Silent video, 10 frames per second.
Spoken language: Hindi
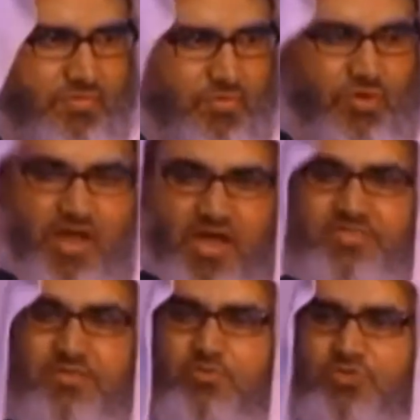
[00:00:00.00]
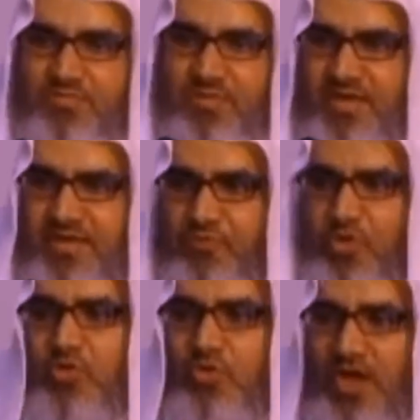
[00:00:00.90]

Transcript: कुरान मजिद की बेहमती पर